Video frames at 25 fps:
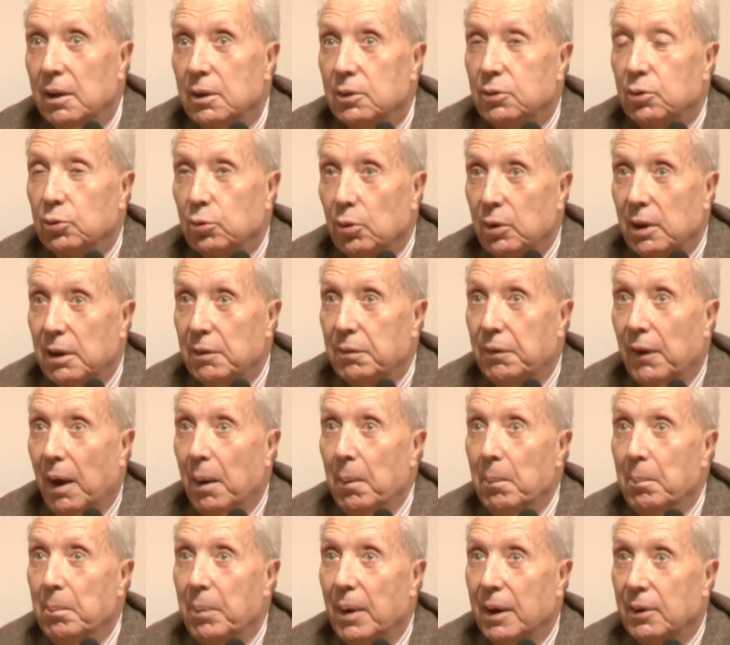Ce sont les
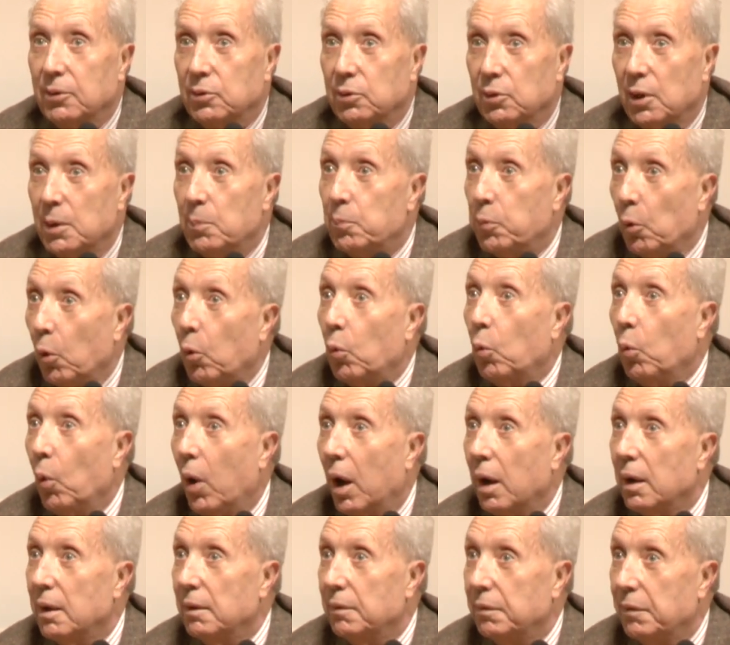femmes. Et
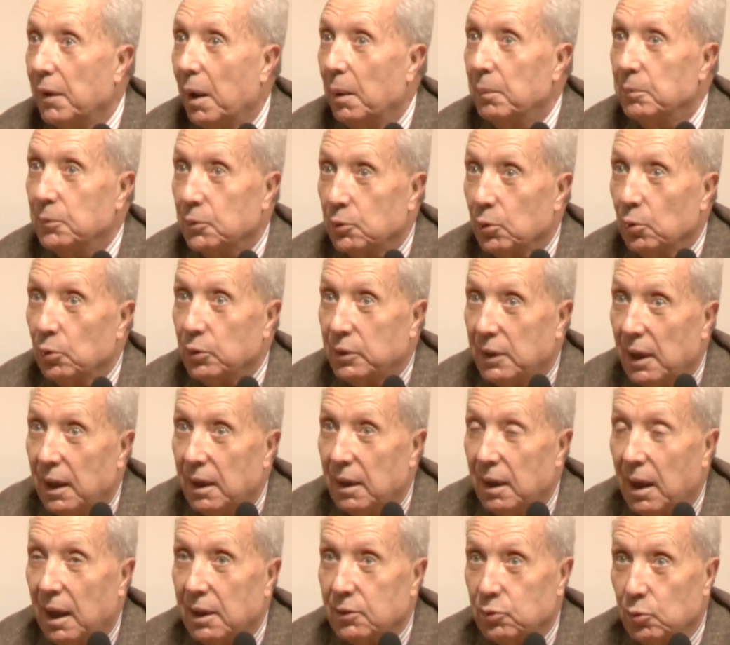pourquoi les femmes
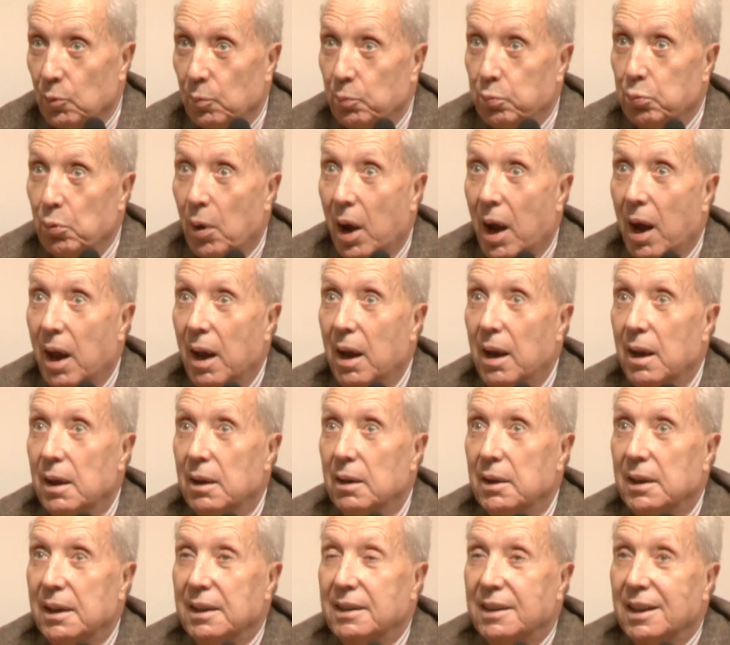sont-elles à ce point
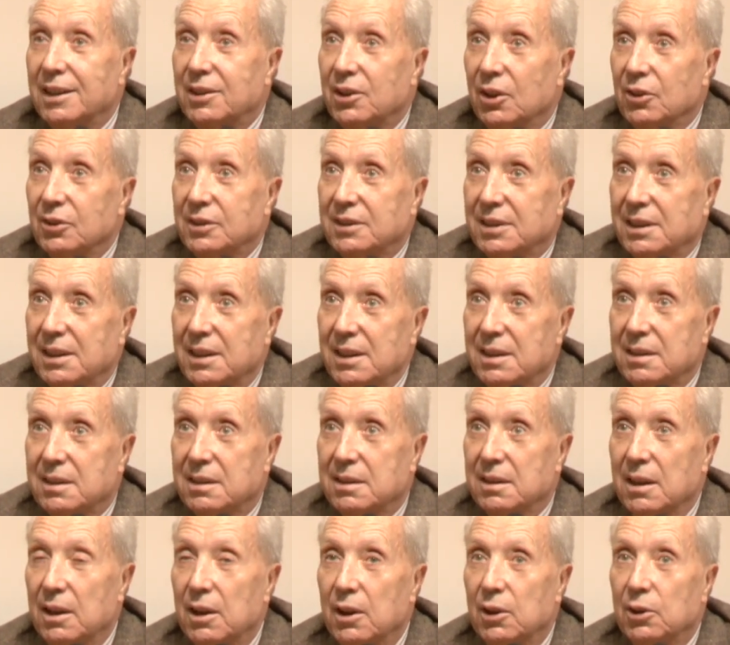les
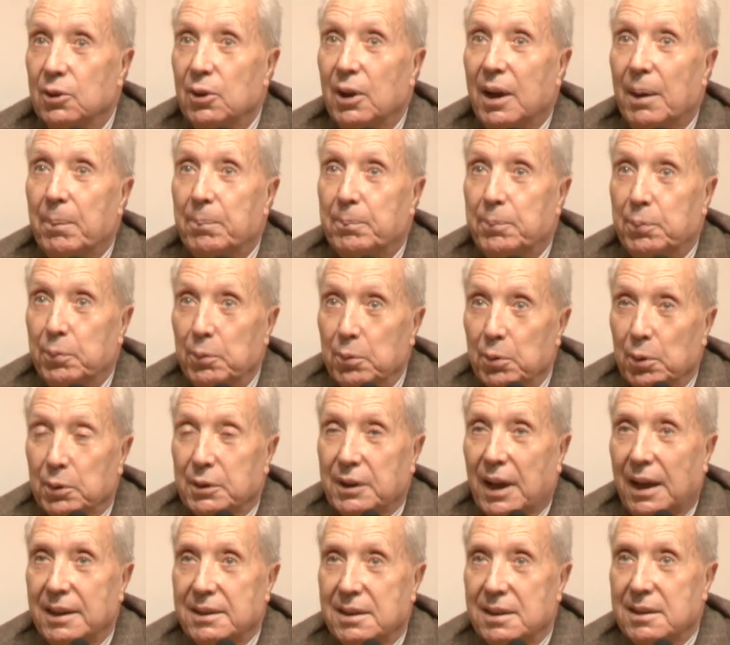détentrices de la pure
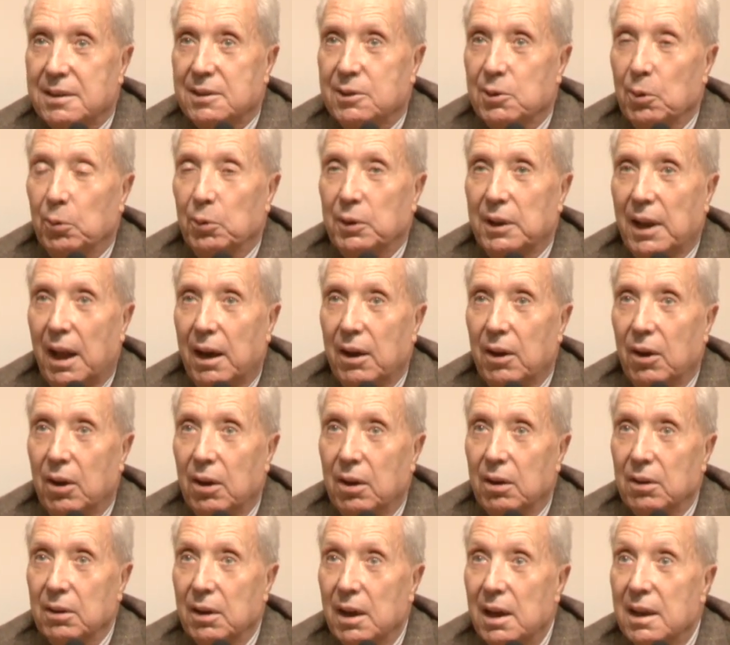tradition de la
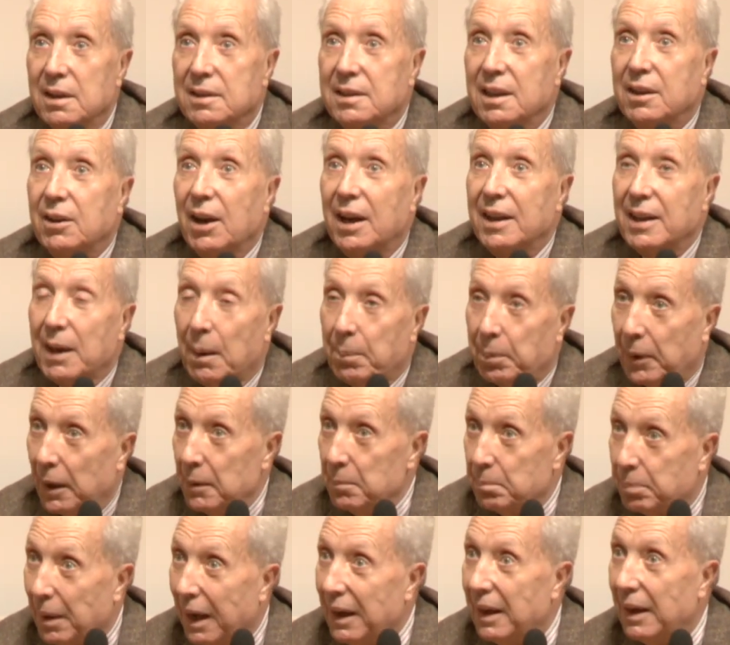langue C'est qu'elles
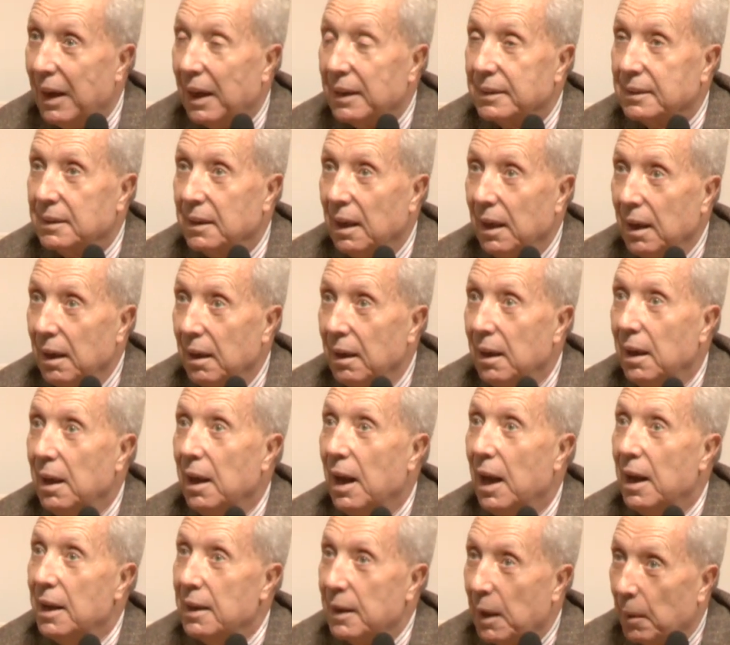n'apprennent pas le latin,
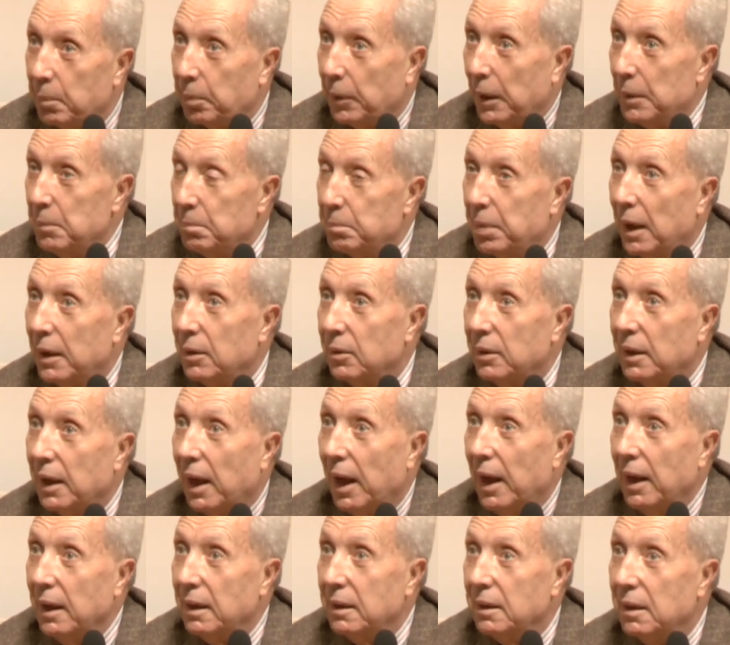elles n'apprennent pas le
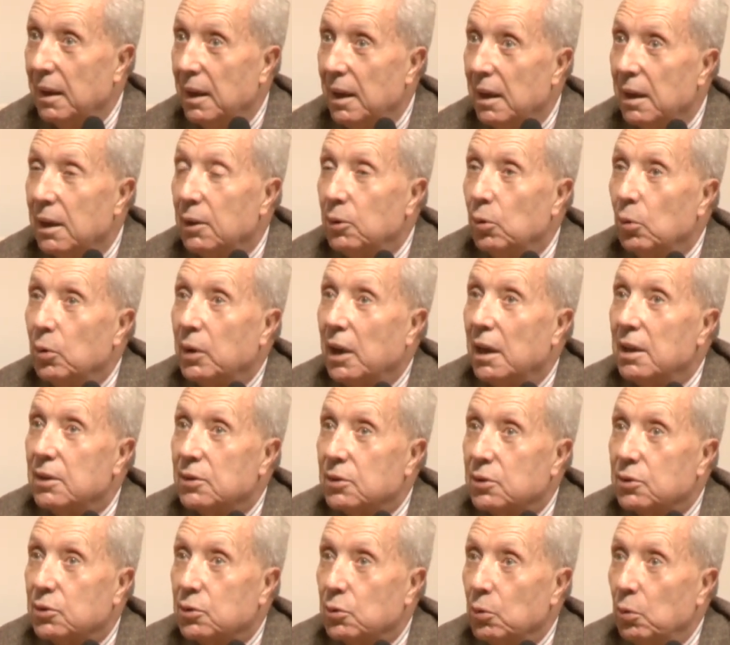grec, et donc
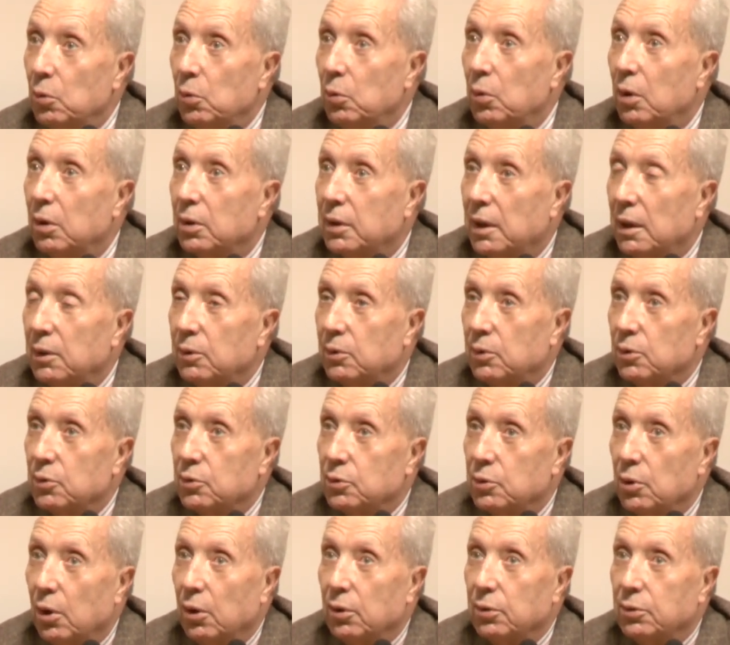elles sont en quelque
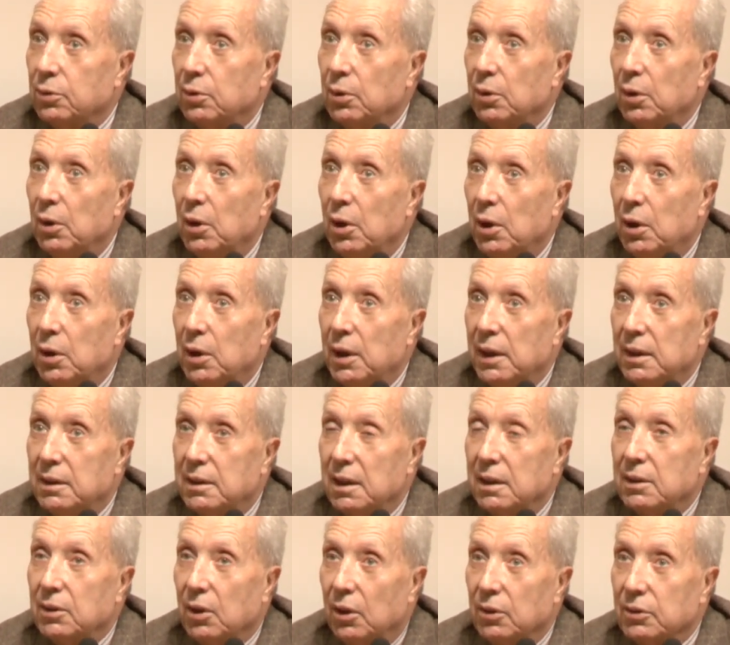sorte les
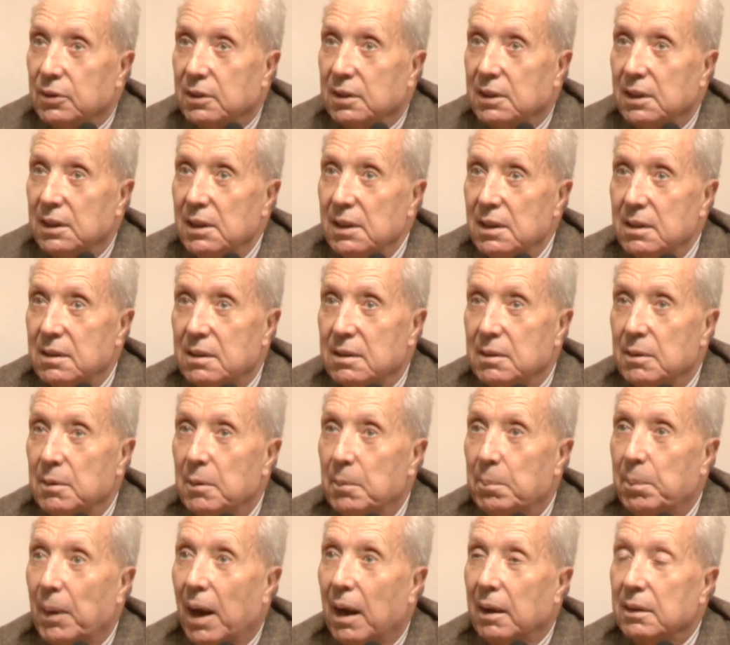détentrices,
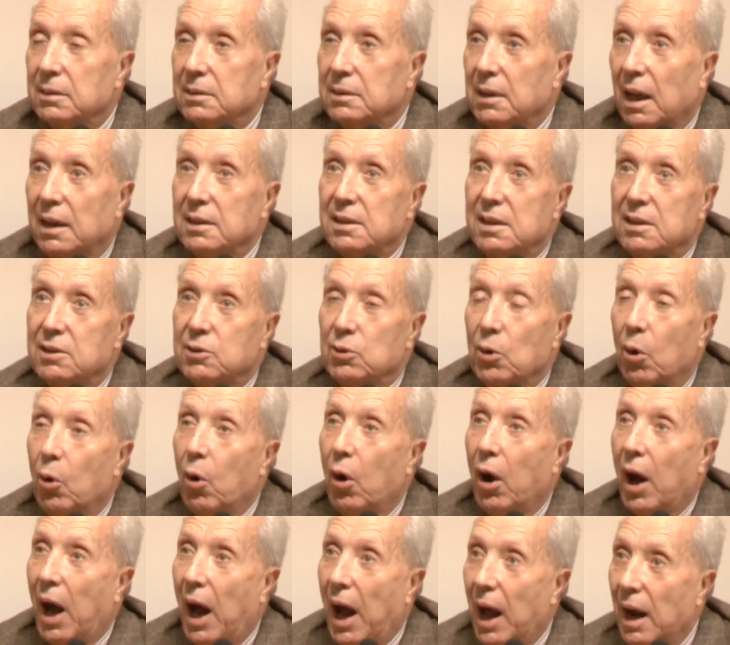par tradition
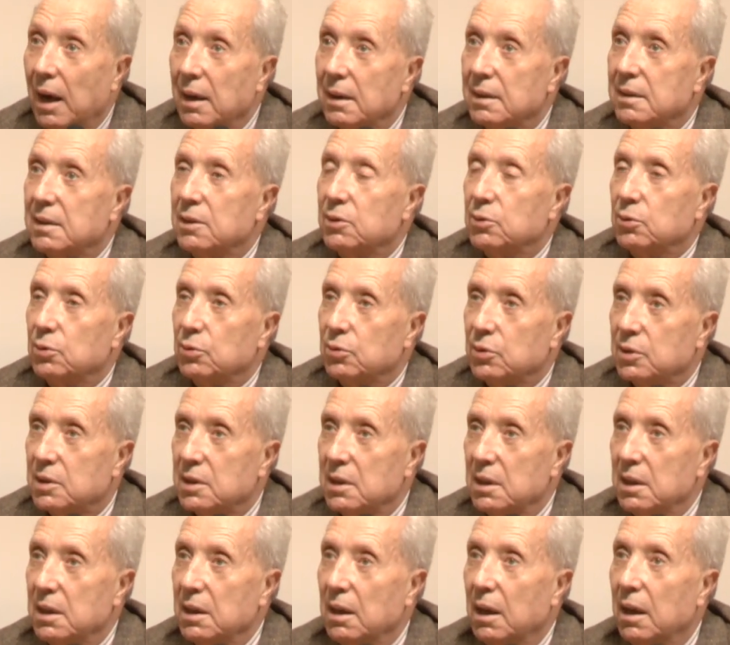orale, si j'ose
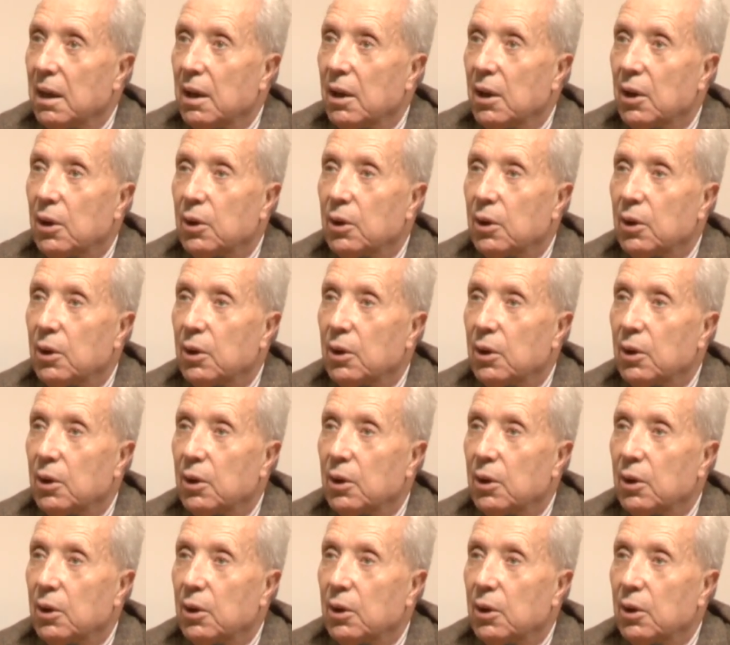dire,